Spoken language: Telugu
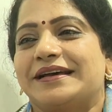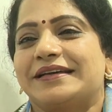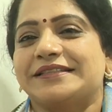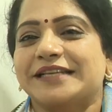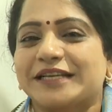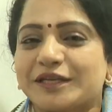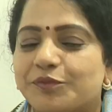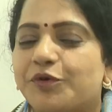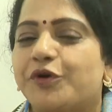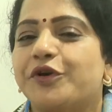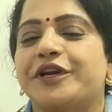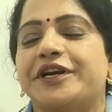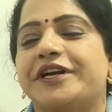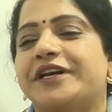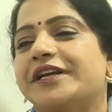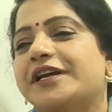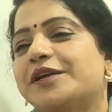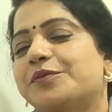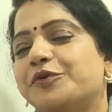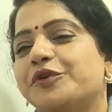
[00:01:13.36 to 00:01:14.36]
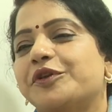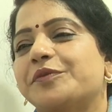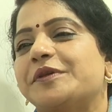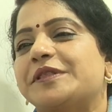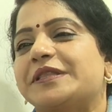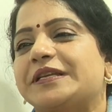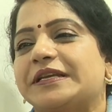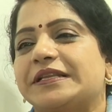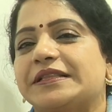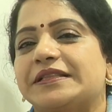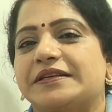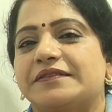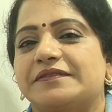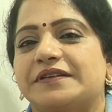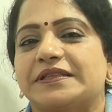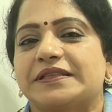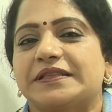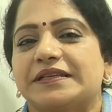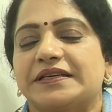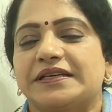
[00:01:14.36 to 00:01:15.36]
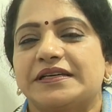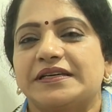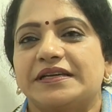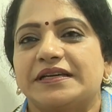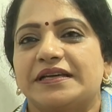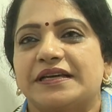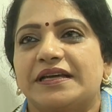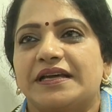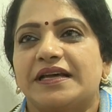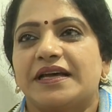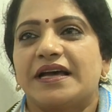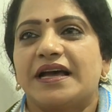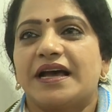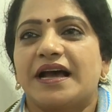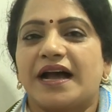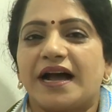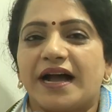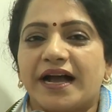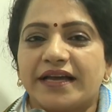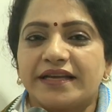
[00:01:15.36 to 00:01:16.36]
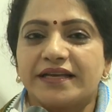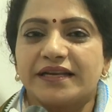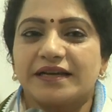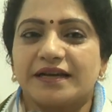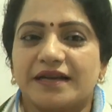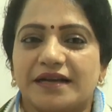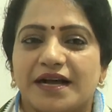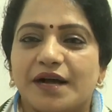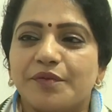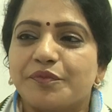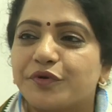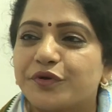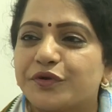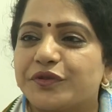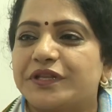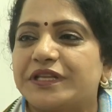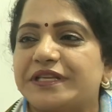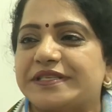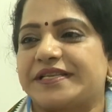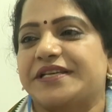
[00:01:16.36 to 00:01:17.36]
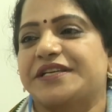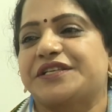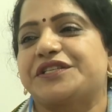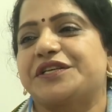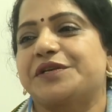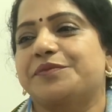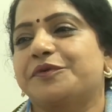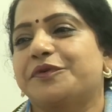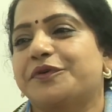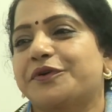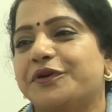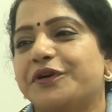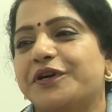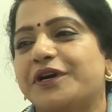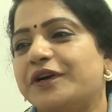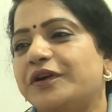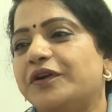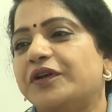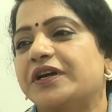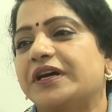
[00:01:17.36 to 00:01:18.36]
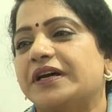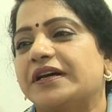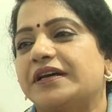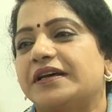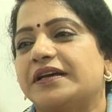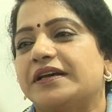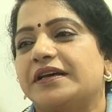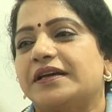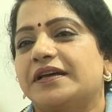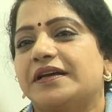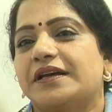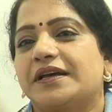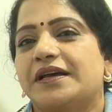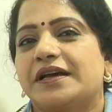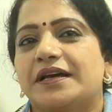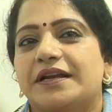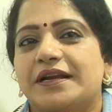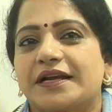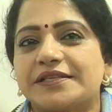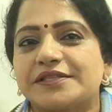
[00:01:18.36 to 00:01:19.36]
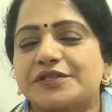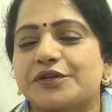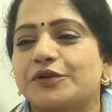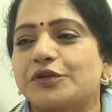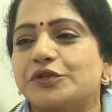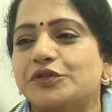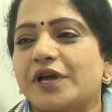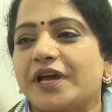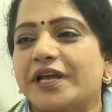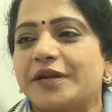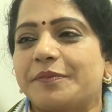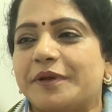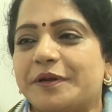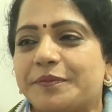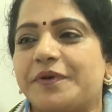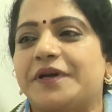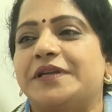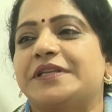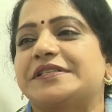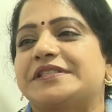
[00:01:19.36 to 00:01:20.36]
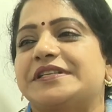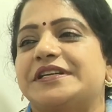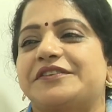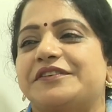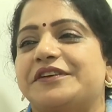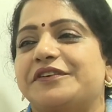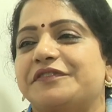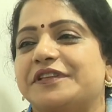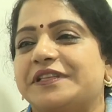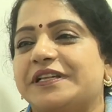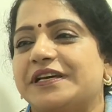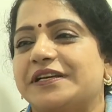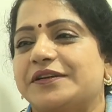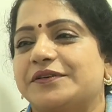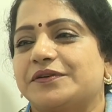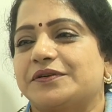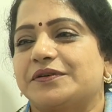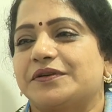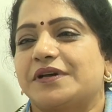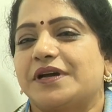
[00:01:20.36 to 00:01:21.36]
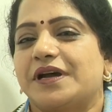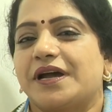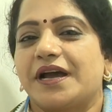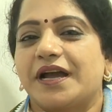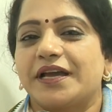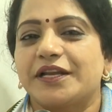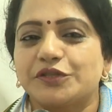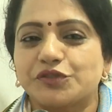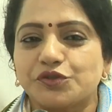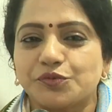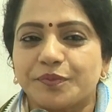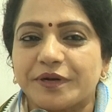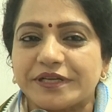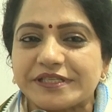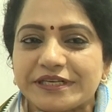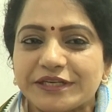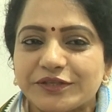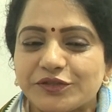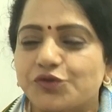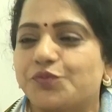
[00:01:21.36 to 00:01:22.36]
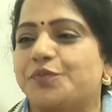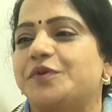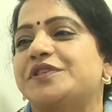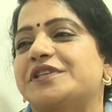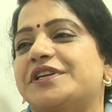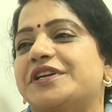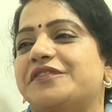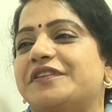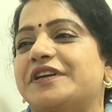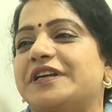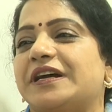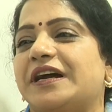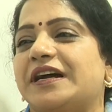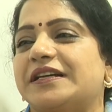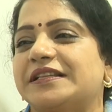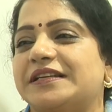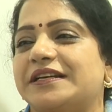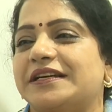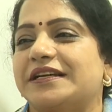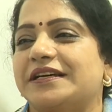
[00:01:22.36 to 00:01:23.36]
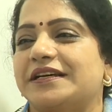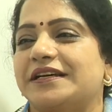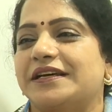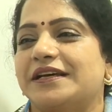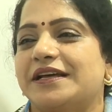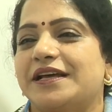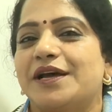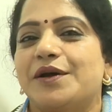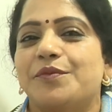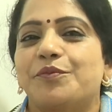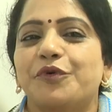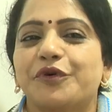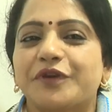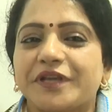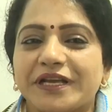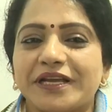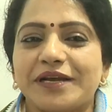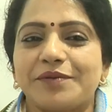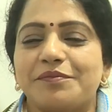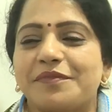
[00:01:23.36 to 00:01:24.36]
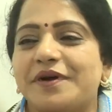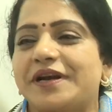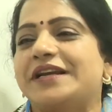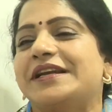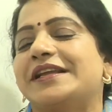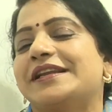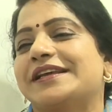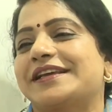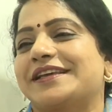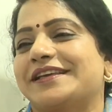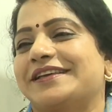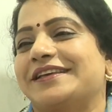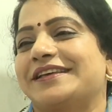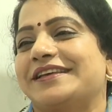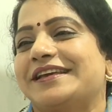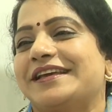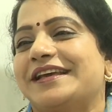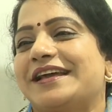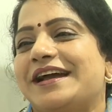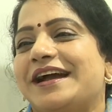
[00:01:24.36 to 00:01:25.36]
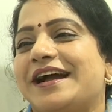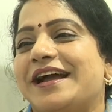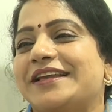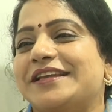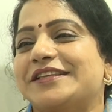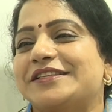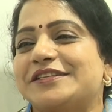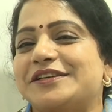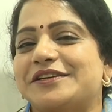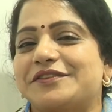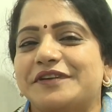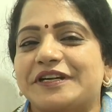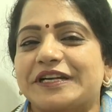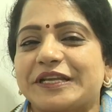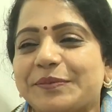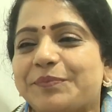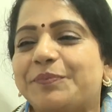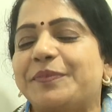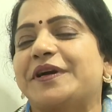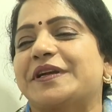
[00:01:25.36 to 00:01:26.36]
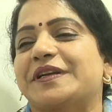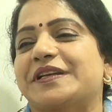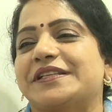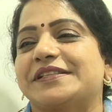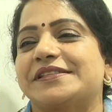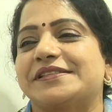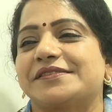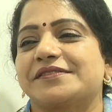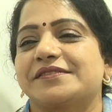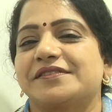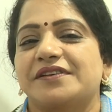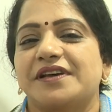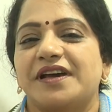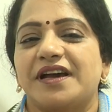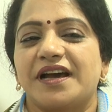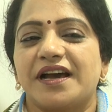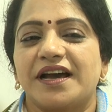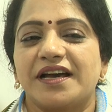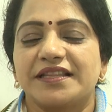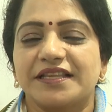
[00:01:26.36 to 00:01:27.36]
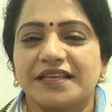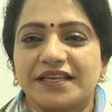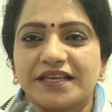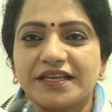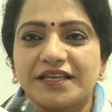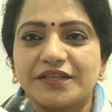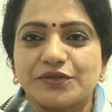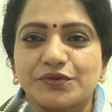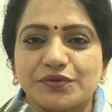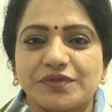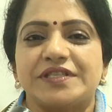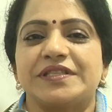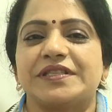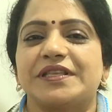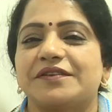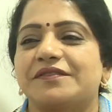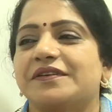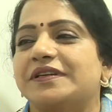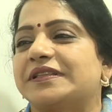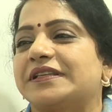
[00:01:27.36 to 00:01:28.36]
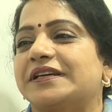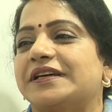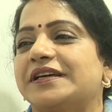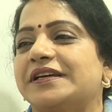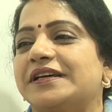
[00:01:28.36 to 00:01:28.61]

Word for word: జగన్మోహన్ రెడ్డి గారు ముఖ్యమంత్రి అయిన తర్వాత ఆయన అభివృద్ధి సంక్షేమం రెండు కళ్ళుగా రాష్ట్రంలో ఆయన పరిపాలించినటువంటి విధానం ఆయన చూ ప్రజలకు చూపించినటువంటి ఆదరణ ముఖ్యంగా మహిళలకి ఆయన ఇచ్చినటువంటి ఇంపార్టెన్స్ అది చూసిన తర్వాత